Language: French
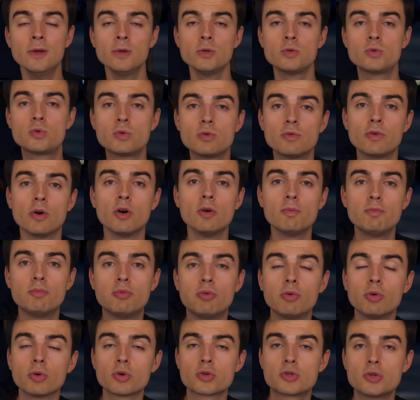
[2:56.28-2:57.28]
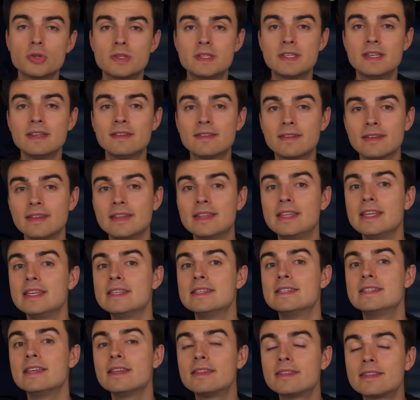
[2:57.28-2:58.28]
souvent pour, je cite,
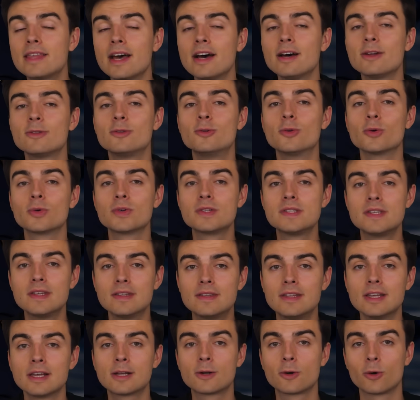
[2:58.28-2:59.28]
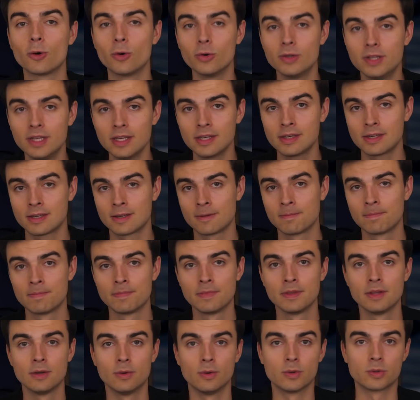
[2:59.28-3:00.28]
des états d'anxiété chronique.
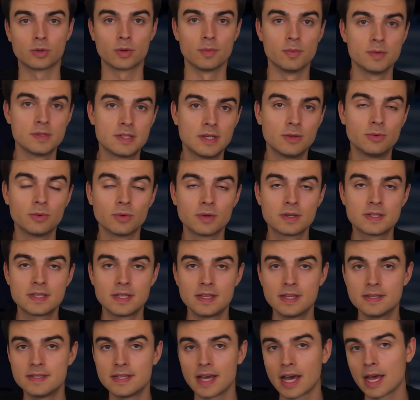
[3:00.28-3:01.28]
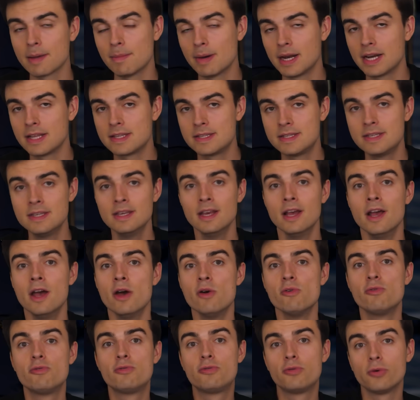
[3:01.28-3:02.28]
Autrement dit donc, c'est des arrêts maladie
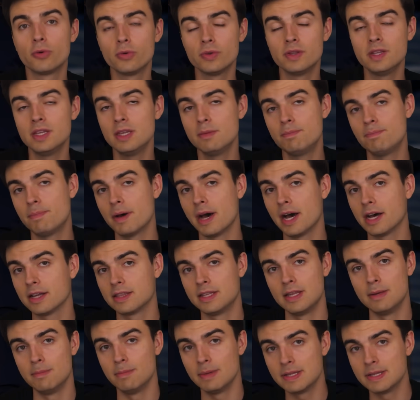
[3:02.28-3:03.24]
fournis par des